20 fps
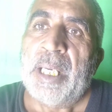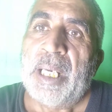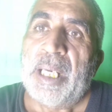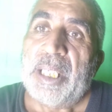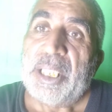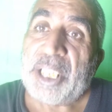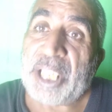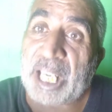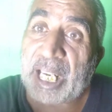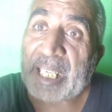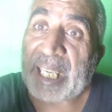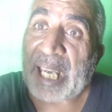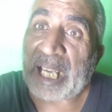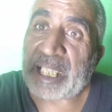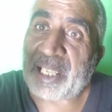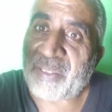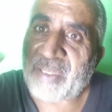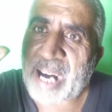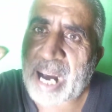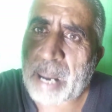ये क्या
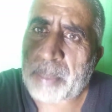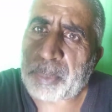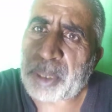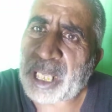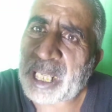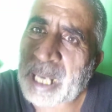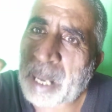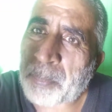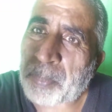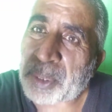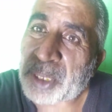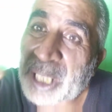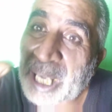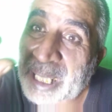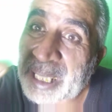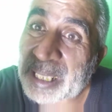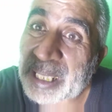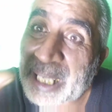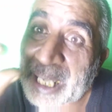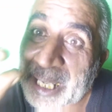जवाब देना
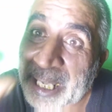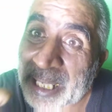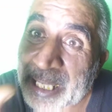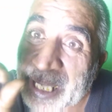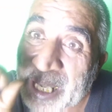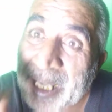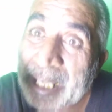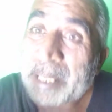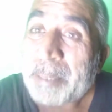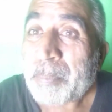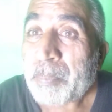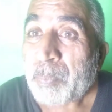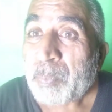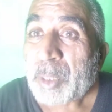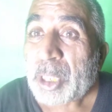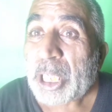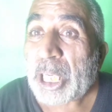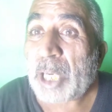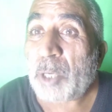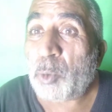पसंद करेंगे
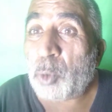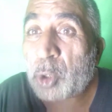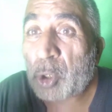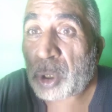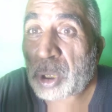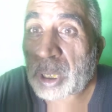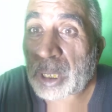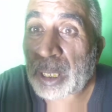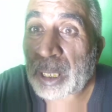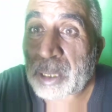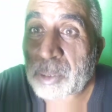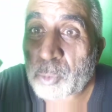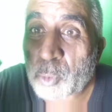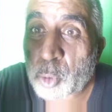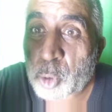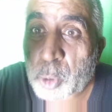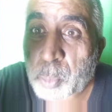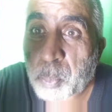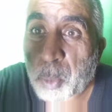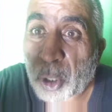कि उस
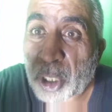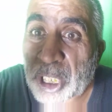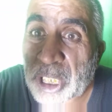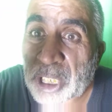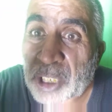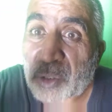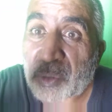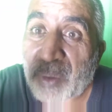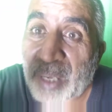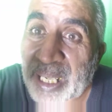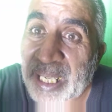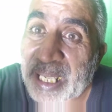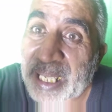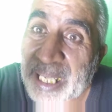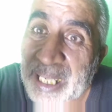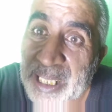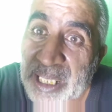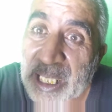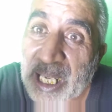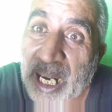उस पुलिस वाले
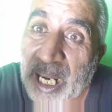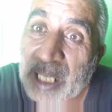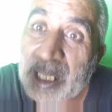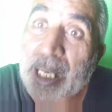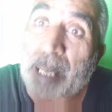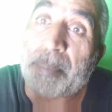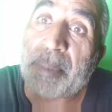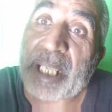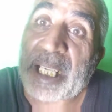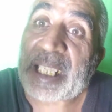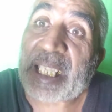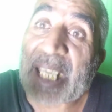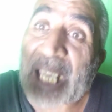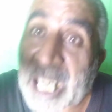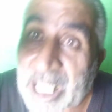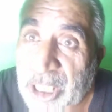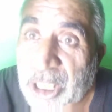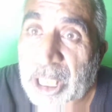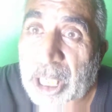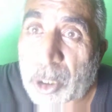के साथ हमने
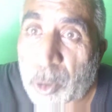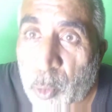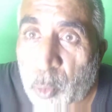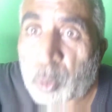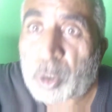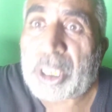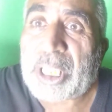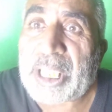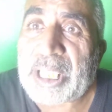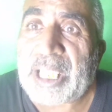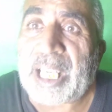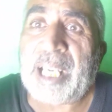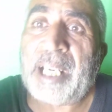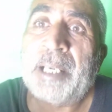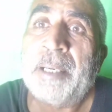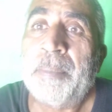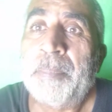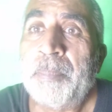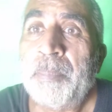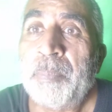क्या सलूक किया
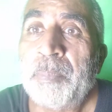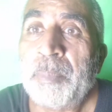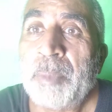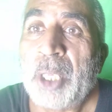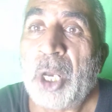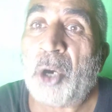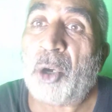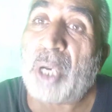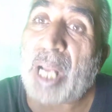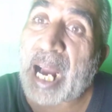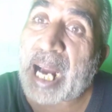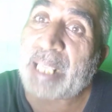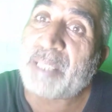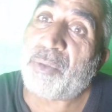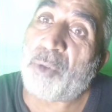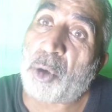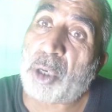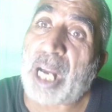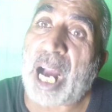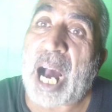और आज
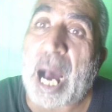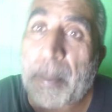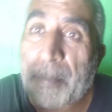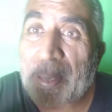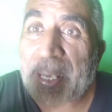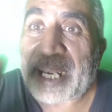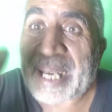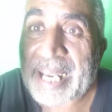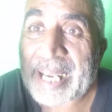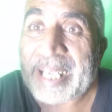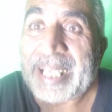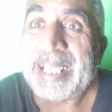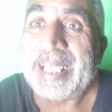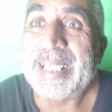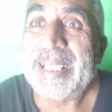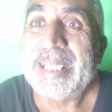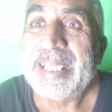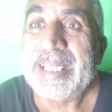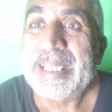वो कहाँ पर है